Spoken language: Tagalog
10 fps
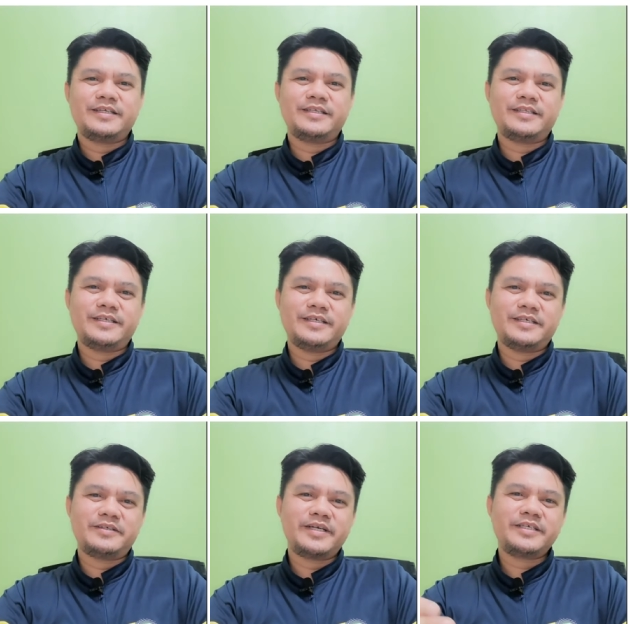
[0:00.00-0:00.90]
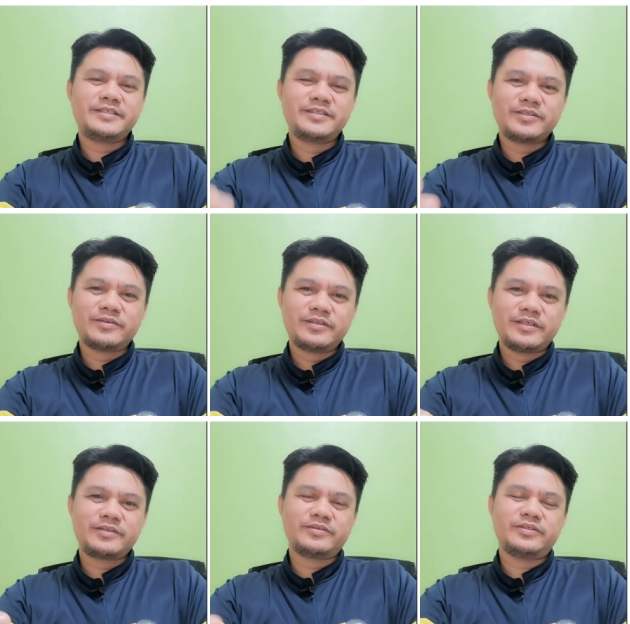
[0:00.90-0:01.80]
they raise this,
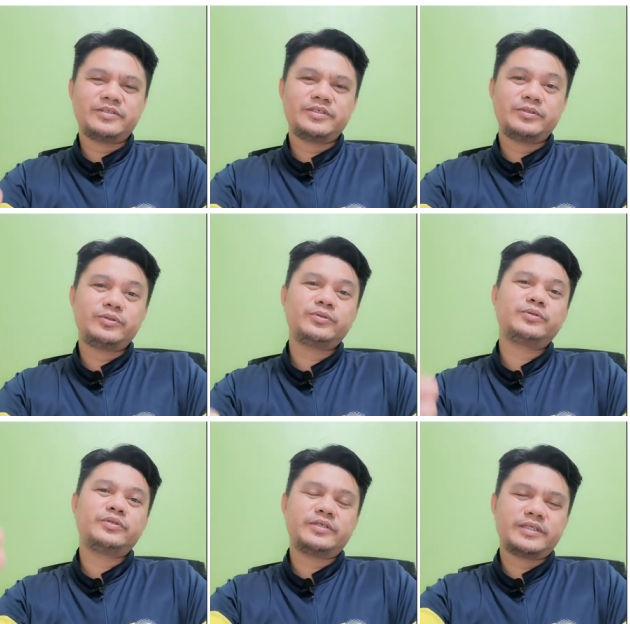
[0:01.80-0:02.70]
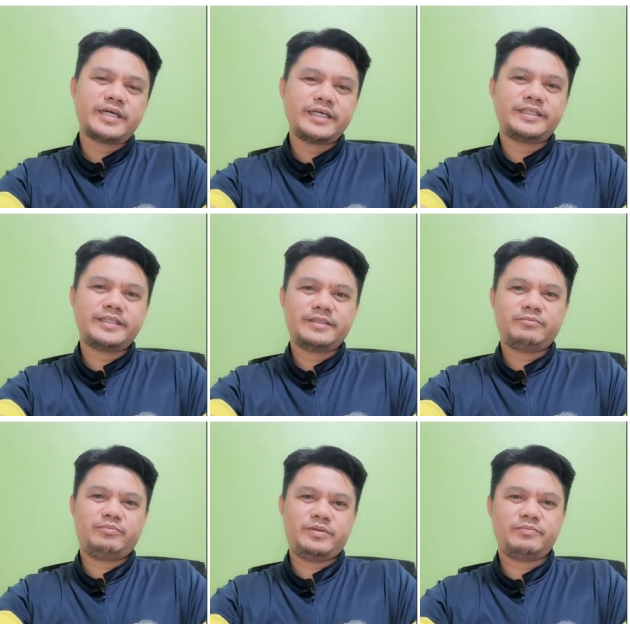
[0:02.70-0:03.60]
their concern to the right
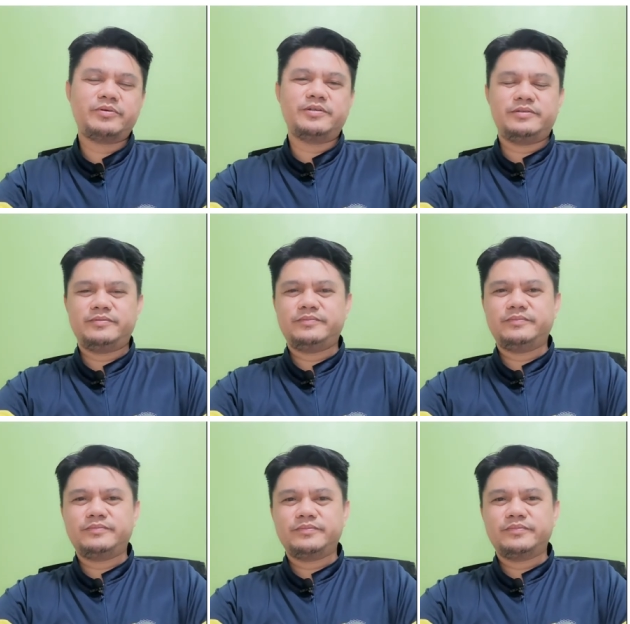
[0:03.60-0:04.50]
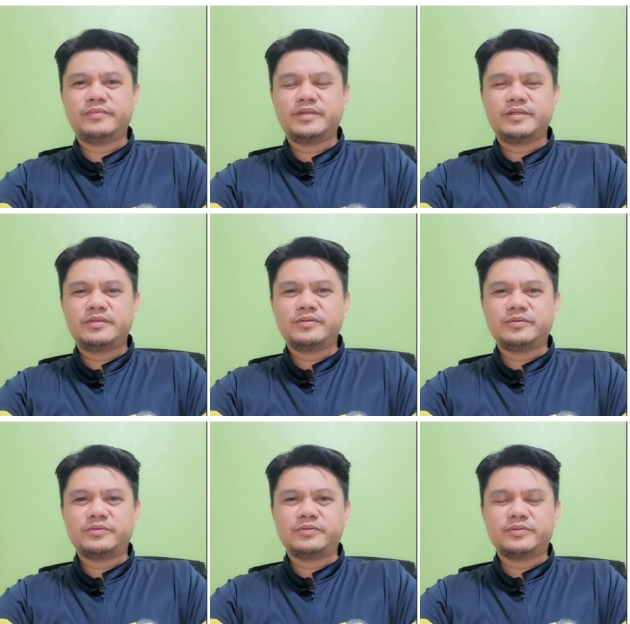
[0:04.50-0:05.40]
people.
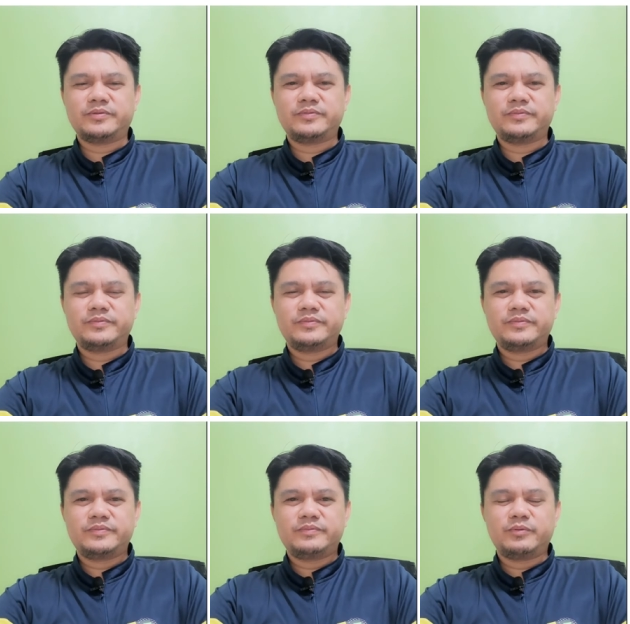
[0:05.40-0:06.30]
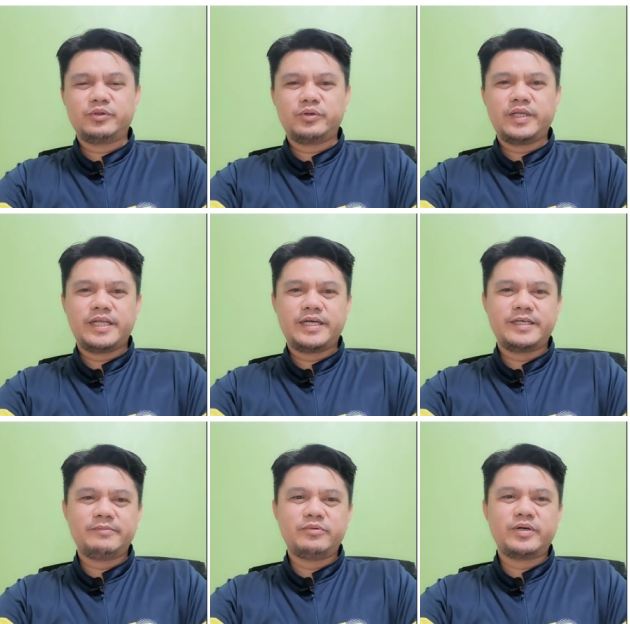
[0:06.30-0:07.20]
To moto
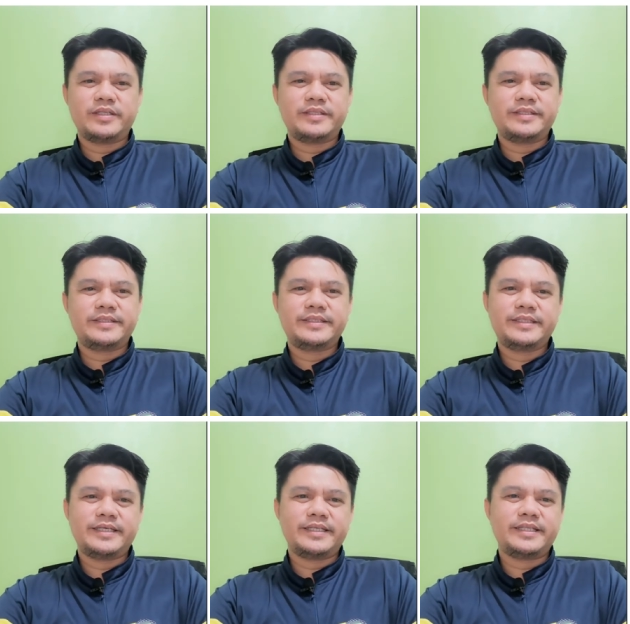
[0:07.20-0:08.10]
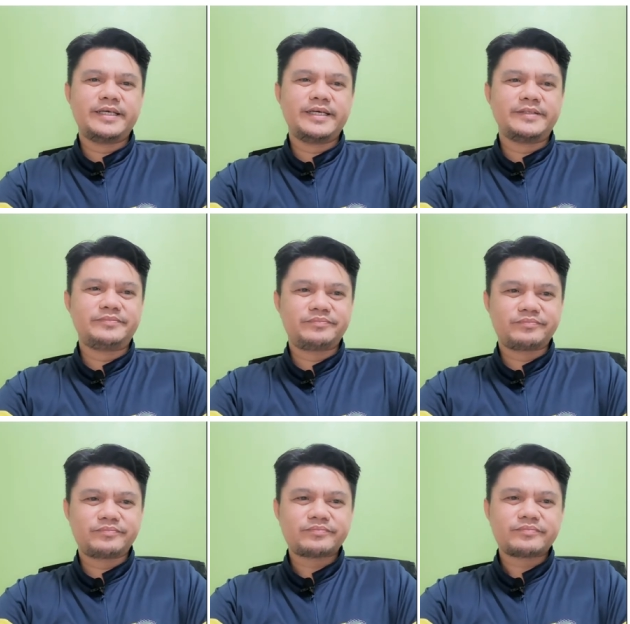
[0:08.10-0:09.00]
ilahang gibuhat. And then,
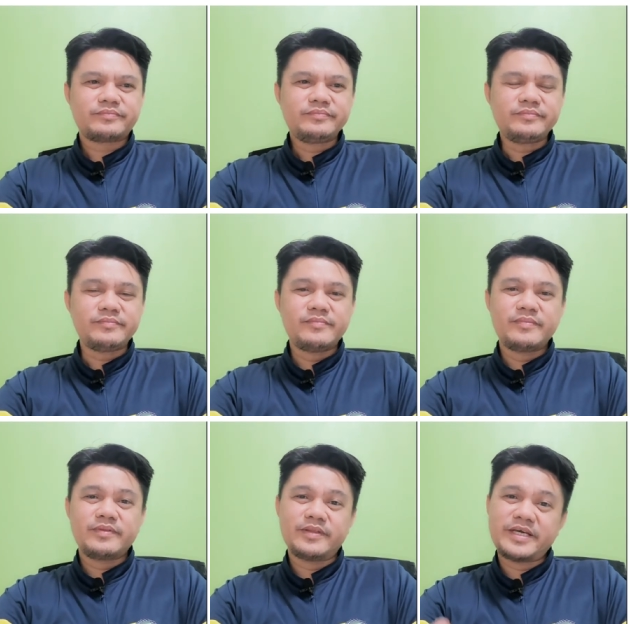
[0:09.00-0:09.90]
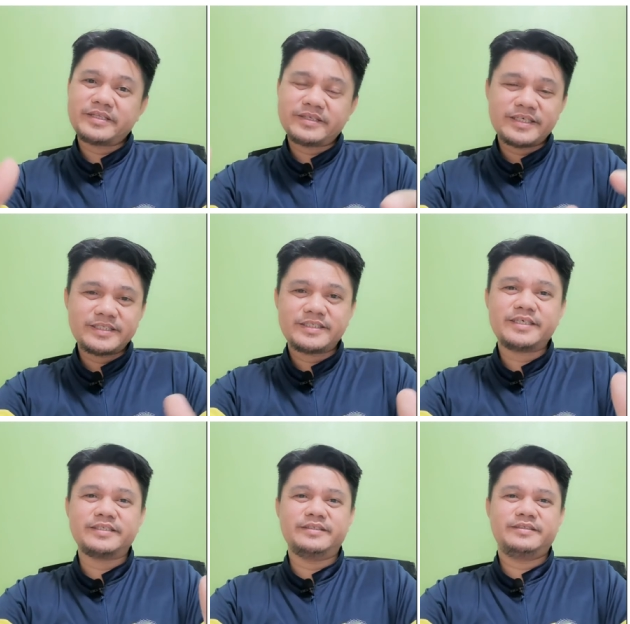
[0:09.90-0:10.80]
they
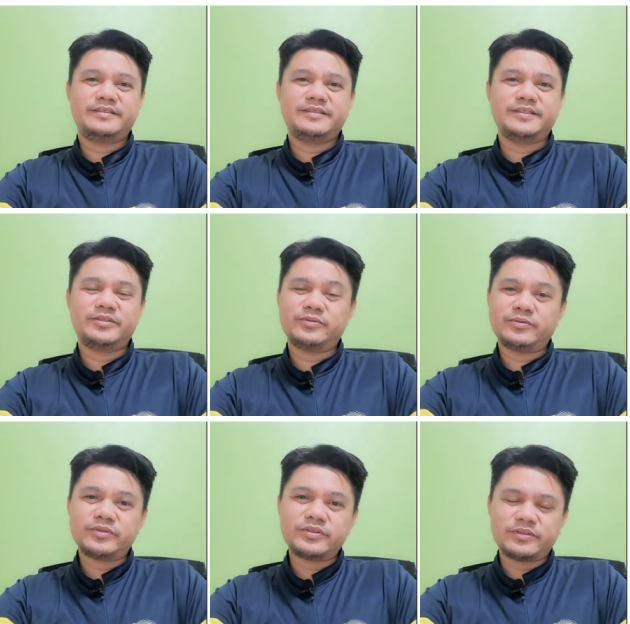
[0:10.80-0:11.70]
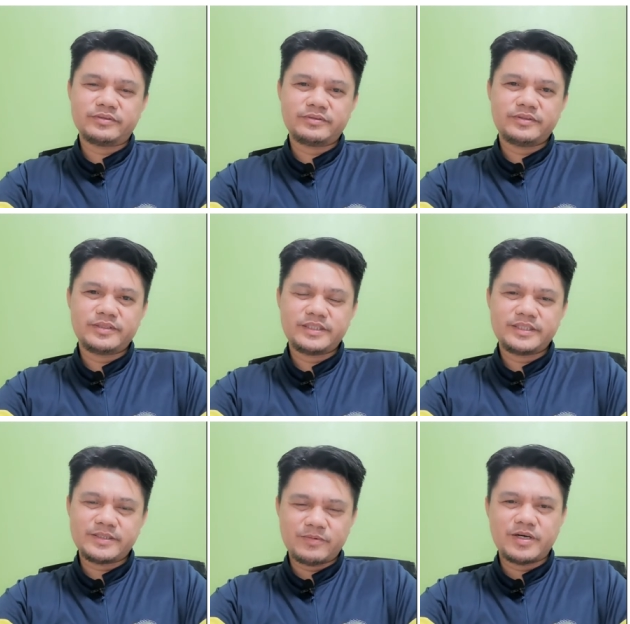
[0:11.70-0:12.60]
trusted the solution
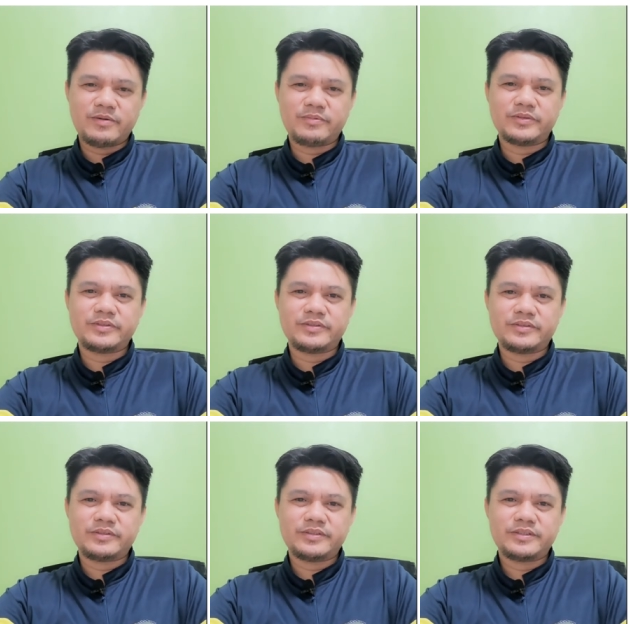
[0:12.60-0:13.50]
sa mga apostles.